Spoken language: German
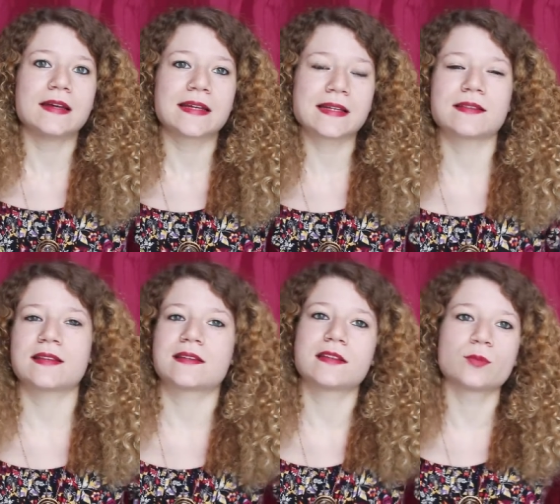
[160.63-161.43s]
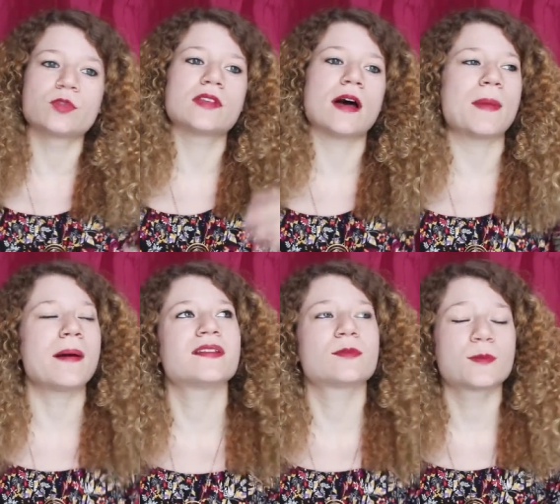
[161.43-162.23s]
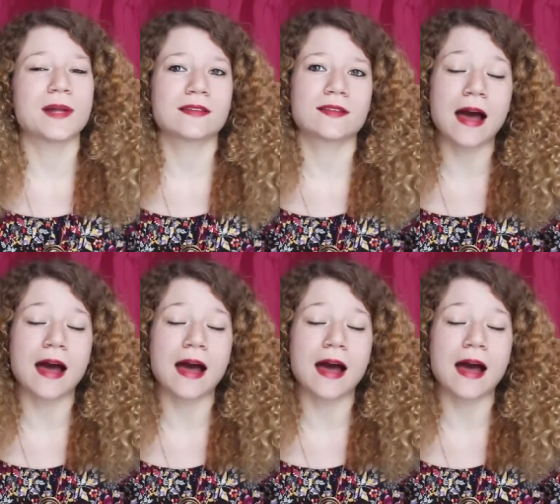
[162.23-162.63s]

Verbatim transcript: gegen den Sexismus am Arbeitsplatz,